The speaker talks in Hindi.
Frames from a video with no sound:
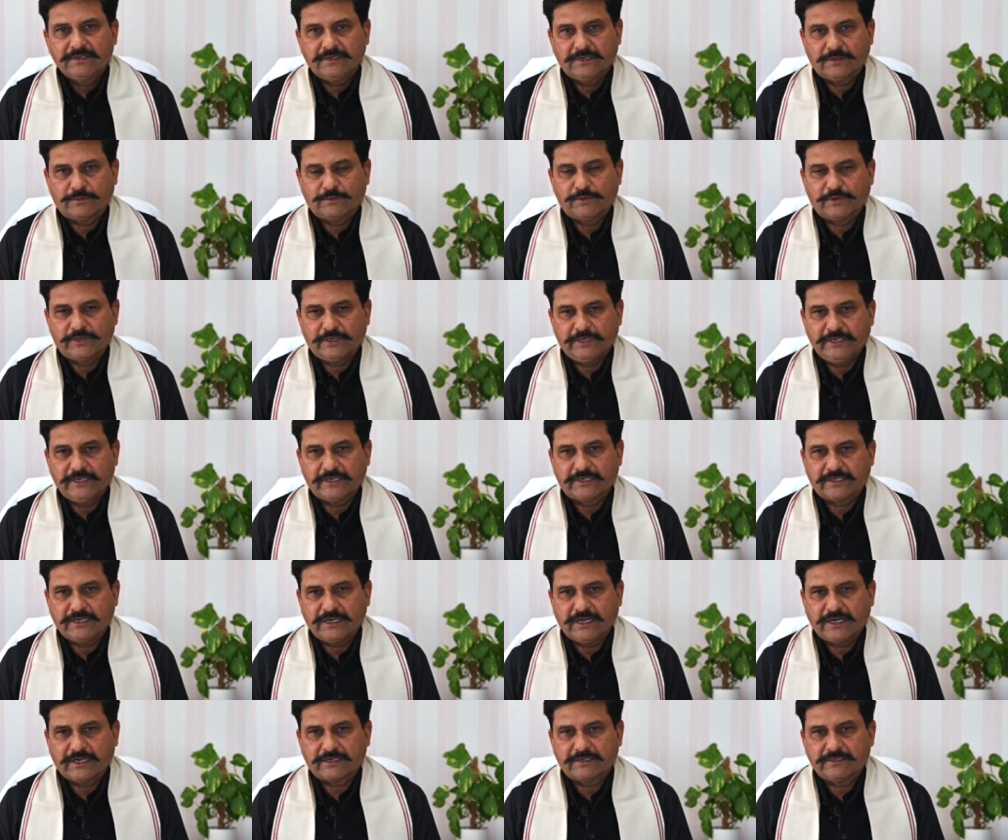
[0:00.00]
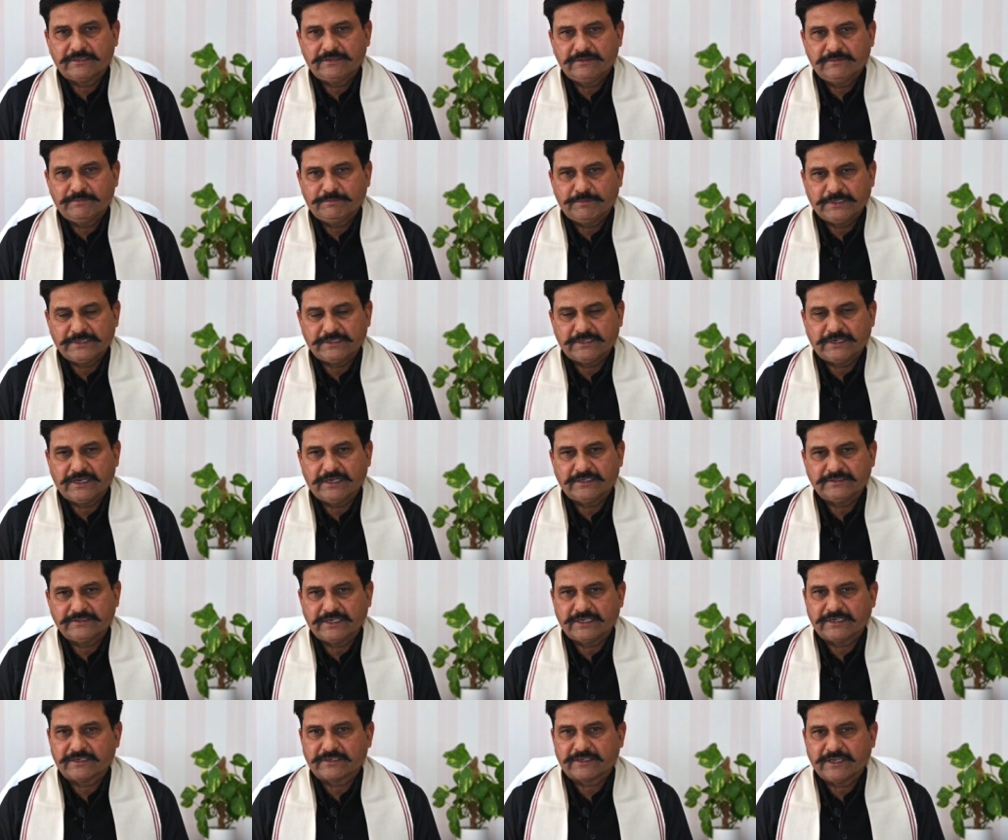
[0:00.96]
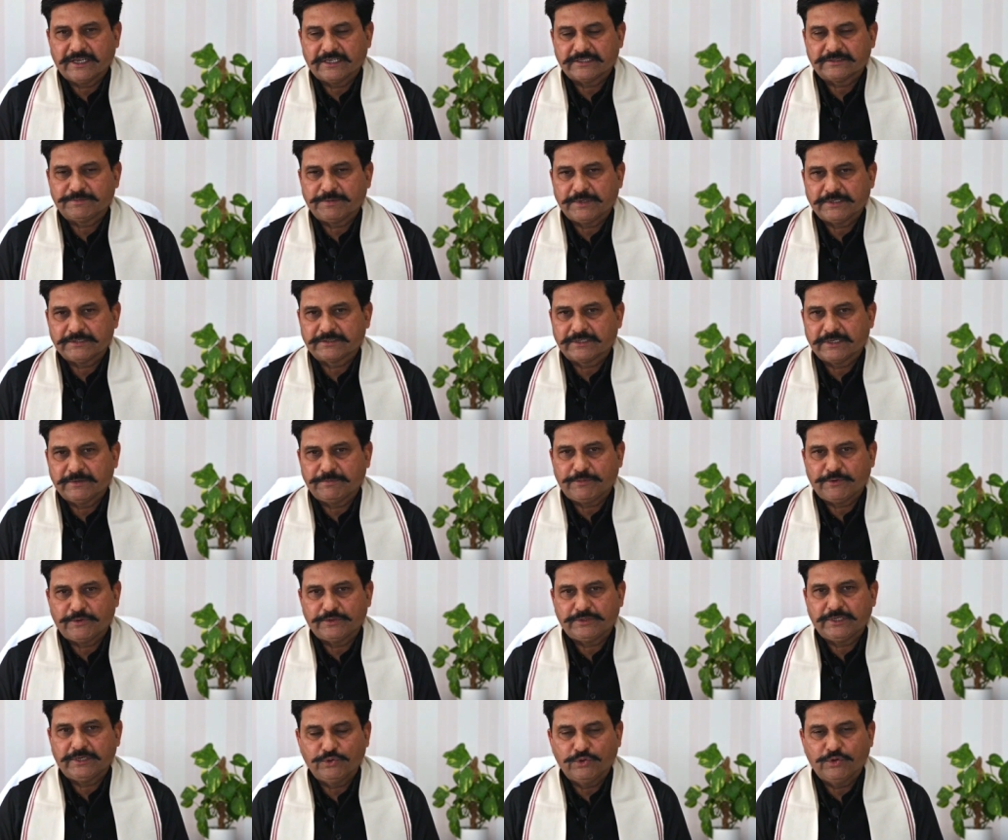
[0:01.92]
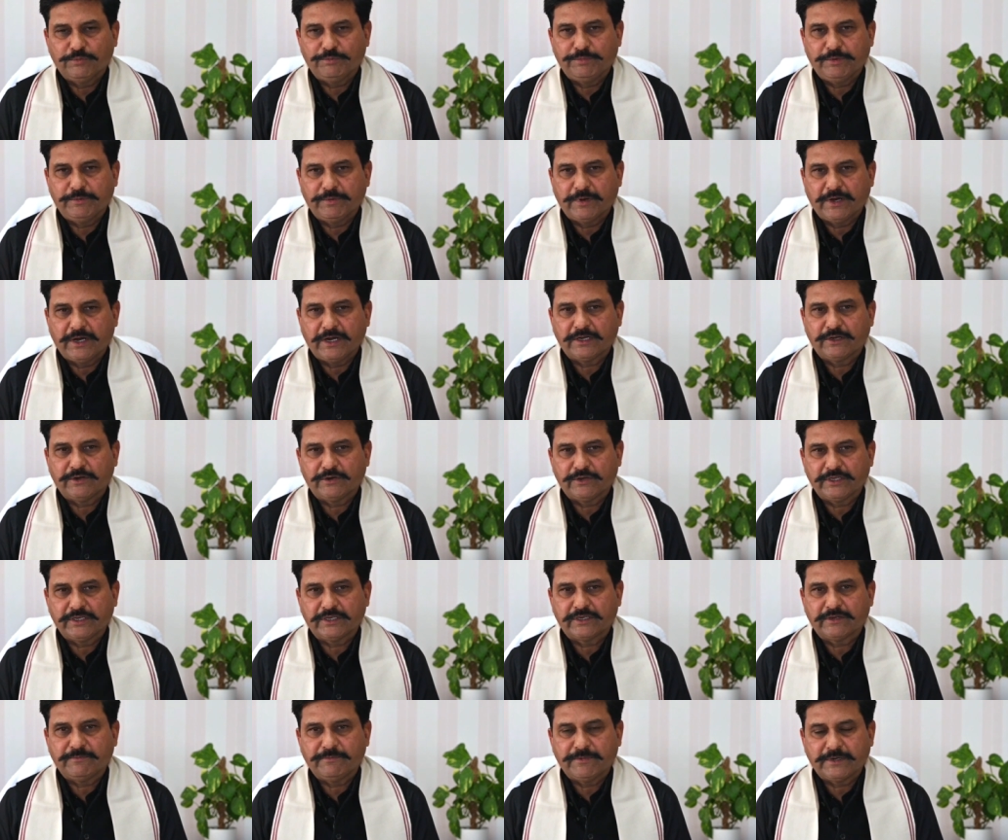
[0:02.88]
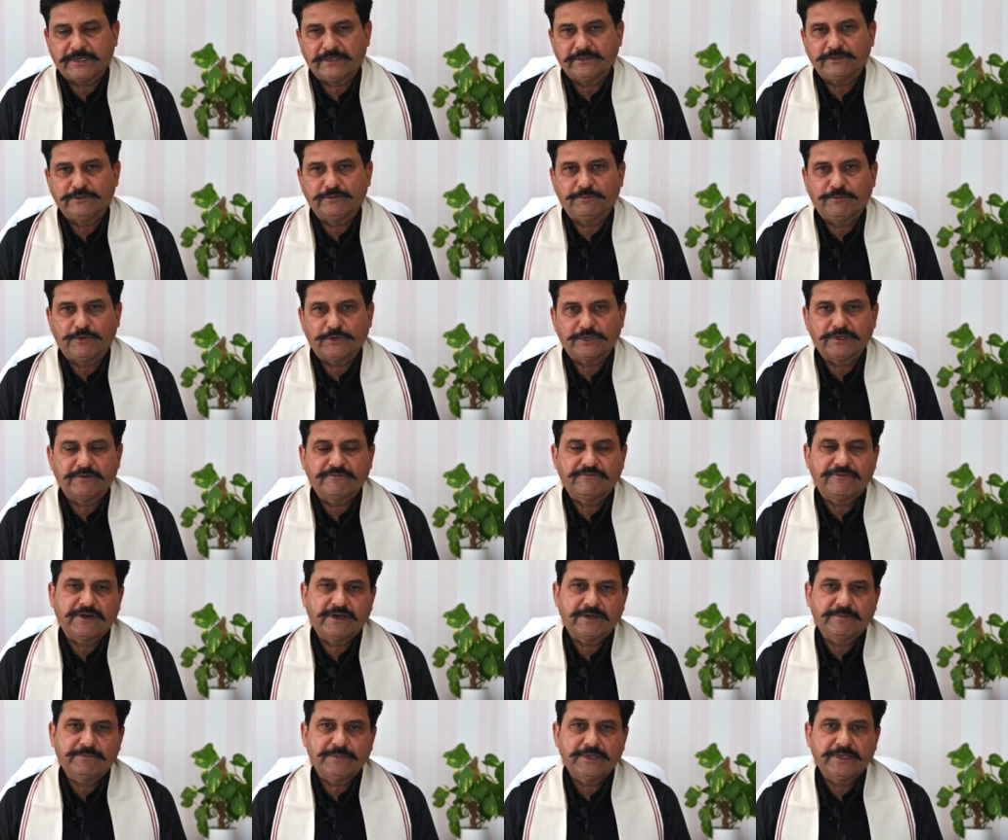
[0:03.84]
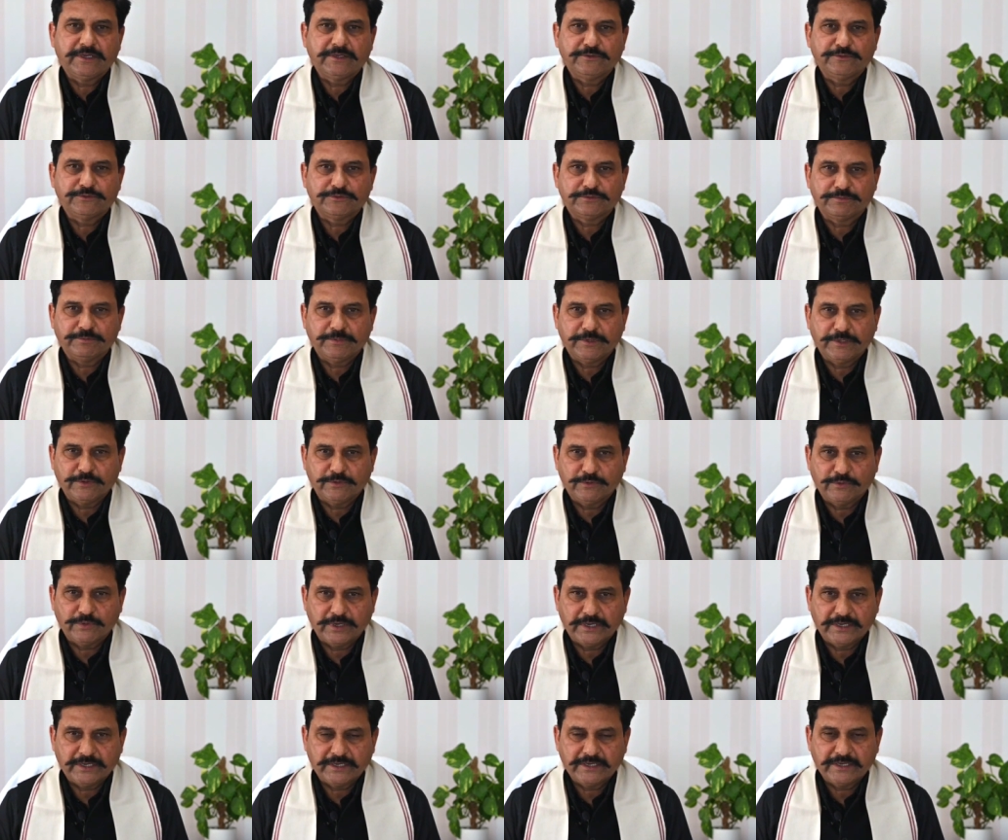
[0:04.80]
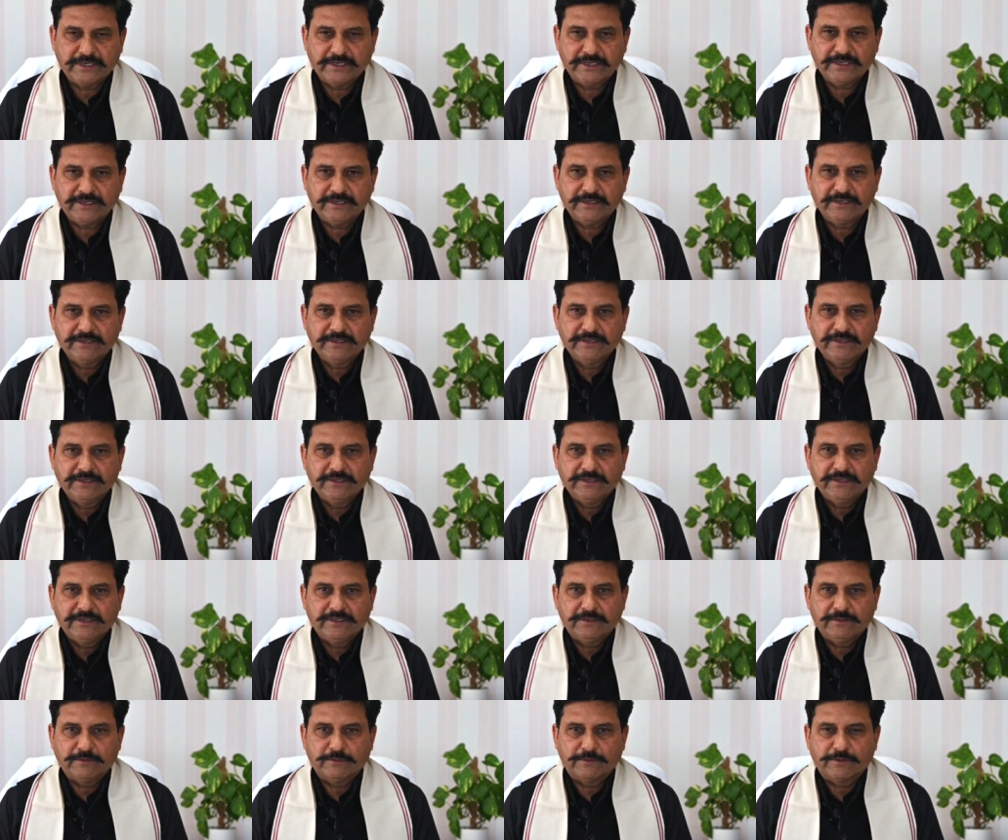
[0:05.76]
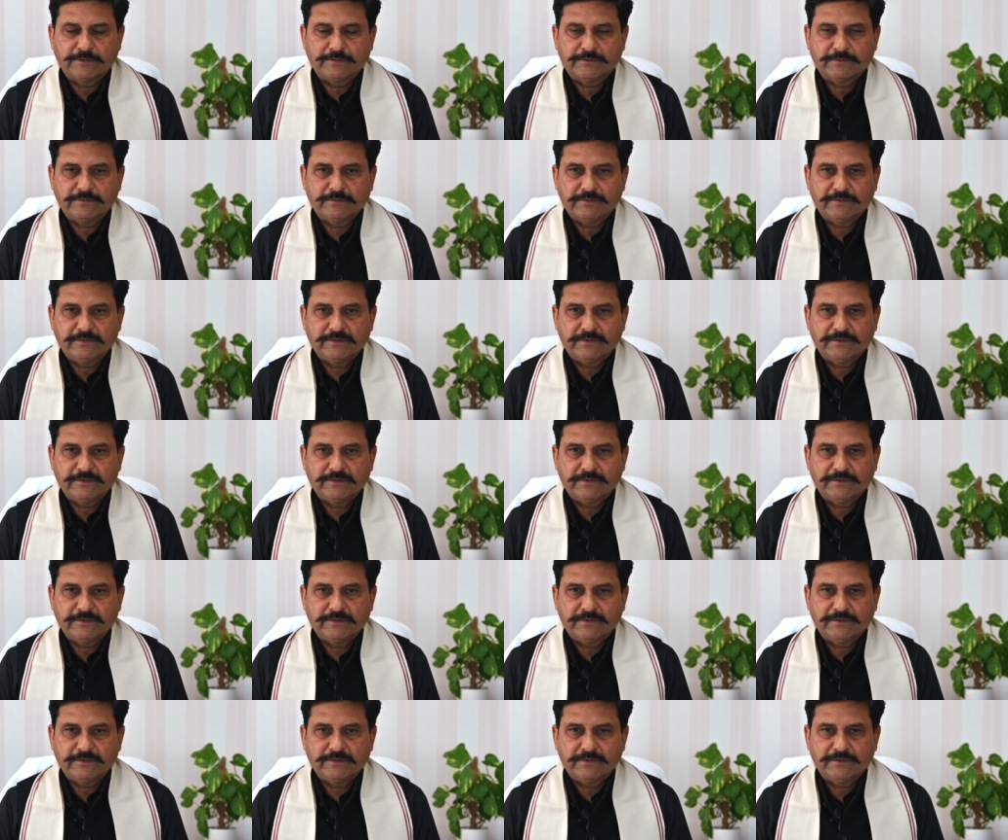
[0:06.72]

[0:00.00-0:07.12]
लगभग एक लाख पंद्रह हज़ार के आसपास के पौधे दो विभाग और एक हमारा जो मॉडल फार्म है उसमें उगाए गए हैं लगभग